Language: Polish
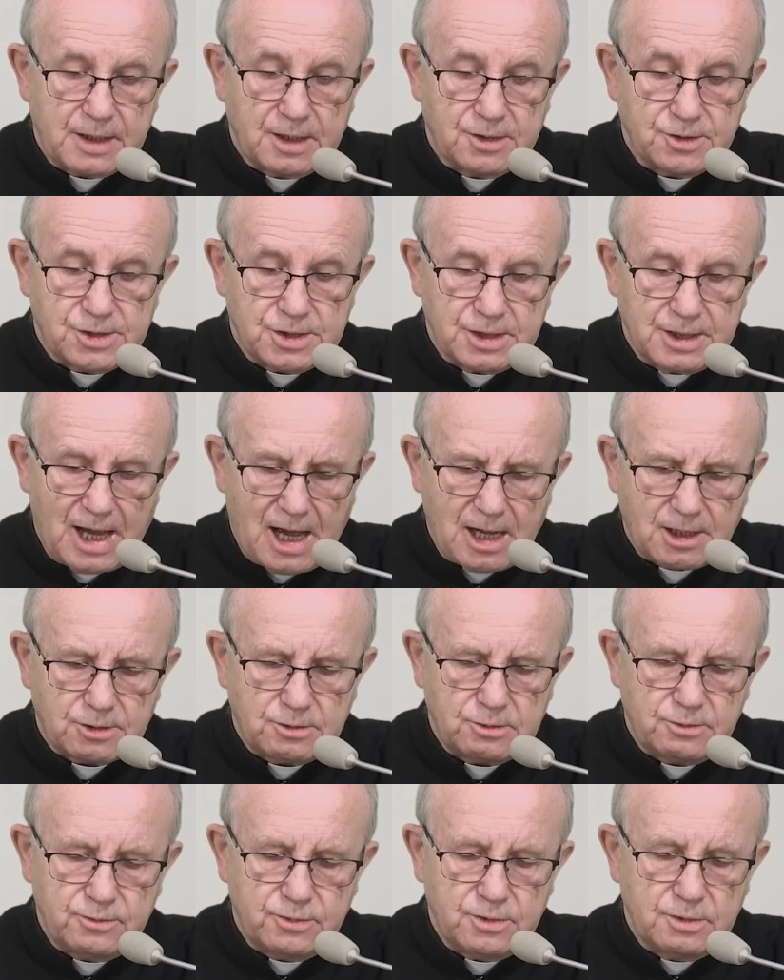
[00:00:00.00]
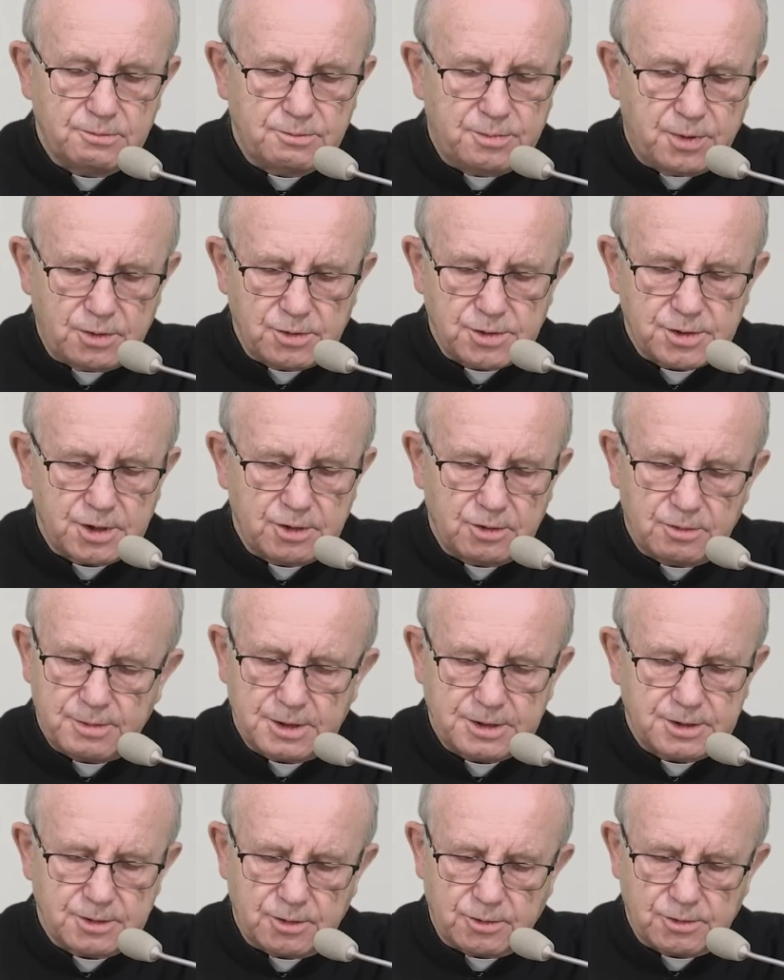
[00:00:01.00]
znaków Bożej
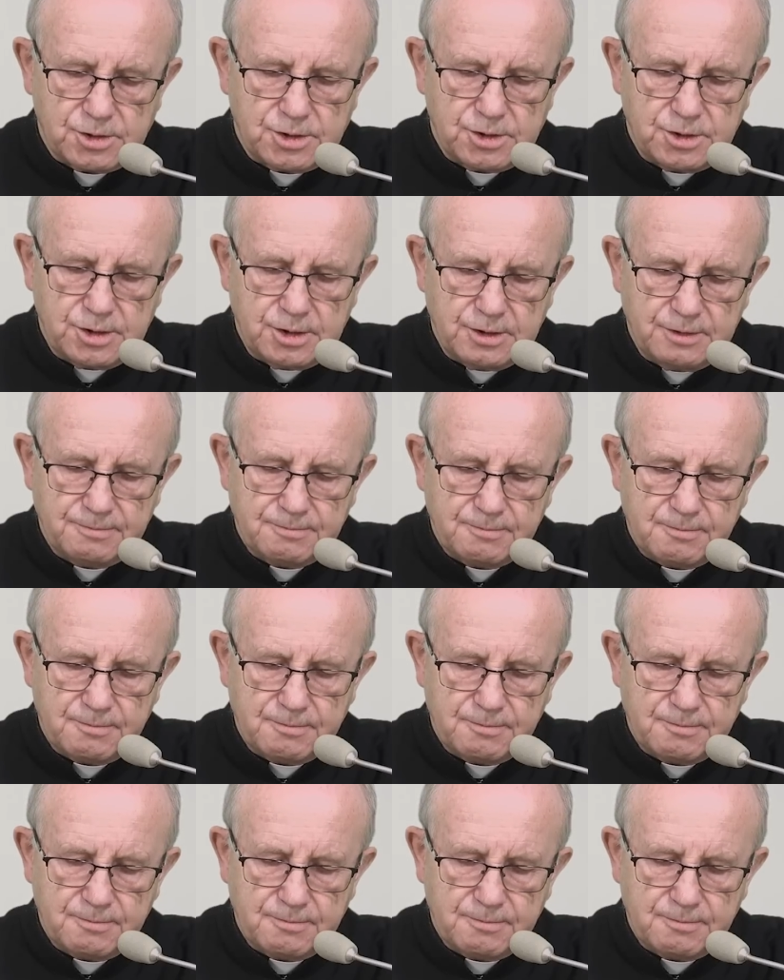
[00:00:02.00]
obecności.